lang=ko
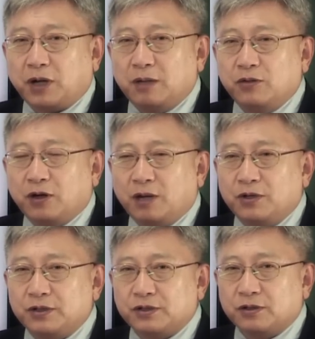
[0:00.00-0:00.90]

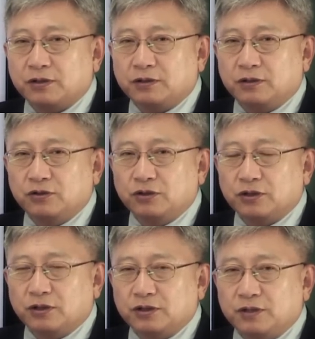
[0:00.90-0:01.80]
발명하면서
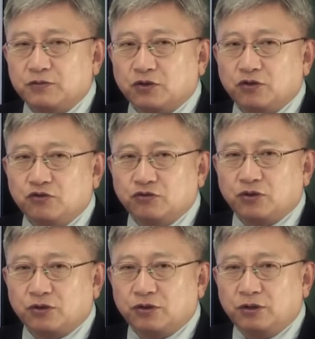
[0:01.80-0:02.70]
그 심전도
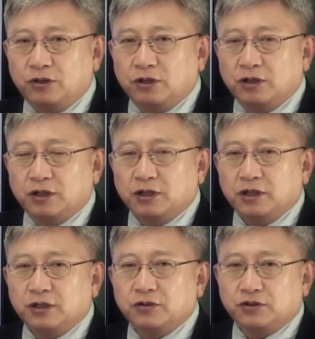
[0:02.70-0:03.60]
유도를
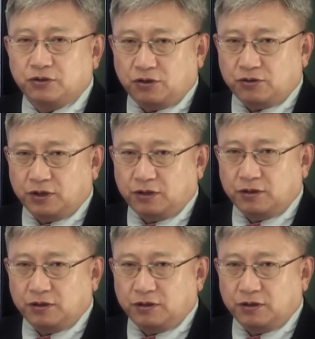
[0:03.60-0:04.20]
이런 식으로 결정해 놓은